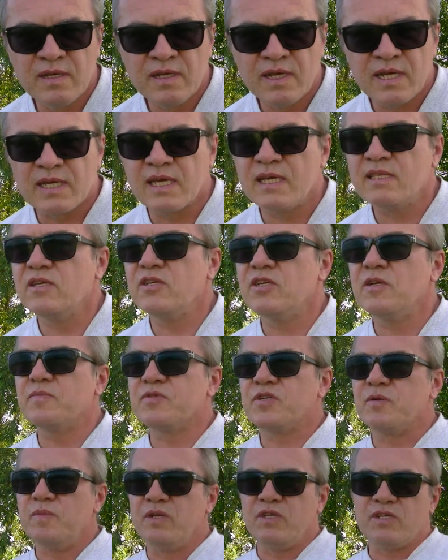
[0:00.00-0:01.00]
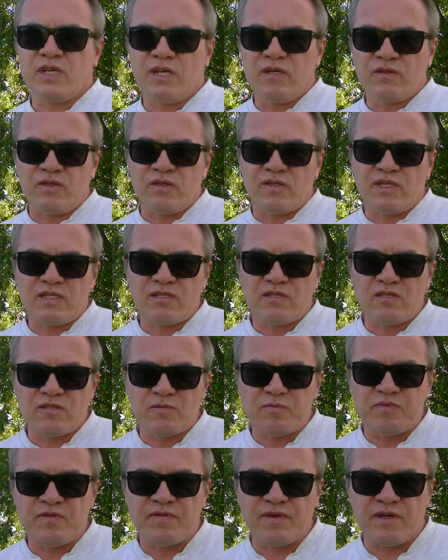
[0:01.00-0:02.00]
A kiedy się przybliżają do nas, to
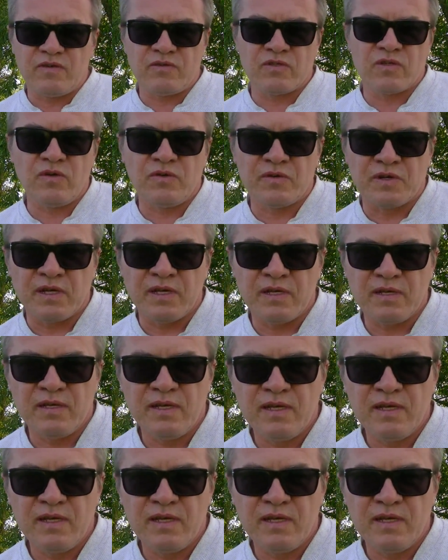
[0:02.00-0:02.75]
spływają z góry.